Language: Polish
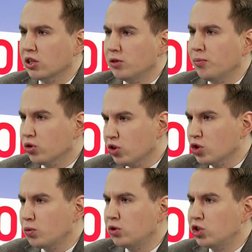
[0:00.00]
I po to jest
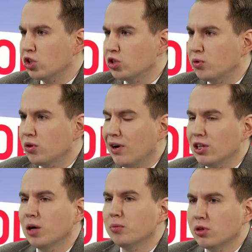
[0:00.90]
to publicznie
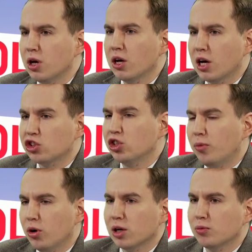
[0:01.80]
transmitowane, aby każdy
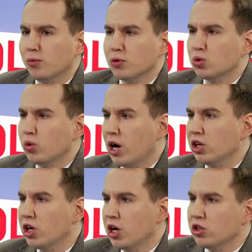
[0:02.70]
Polak mógł
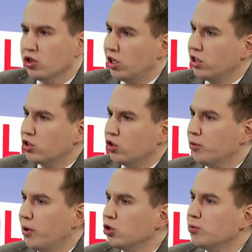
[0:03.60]
posłuchać, co dane strony
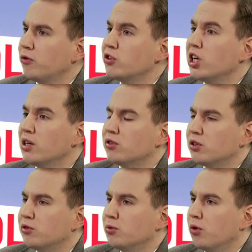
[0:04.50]
mają do powiedzenia w,
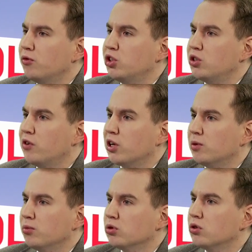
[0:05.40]
tej, w tym konflikcie
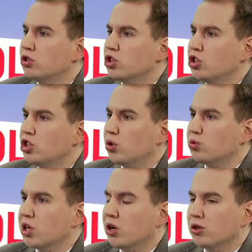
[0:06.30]
wielkim, bo to dotyczy życia
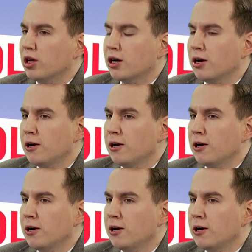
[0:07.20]
ludzkiego, tak?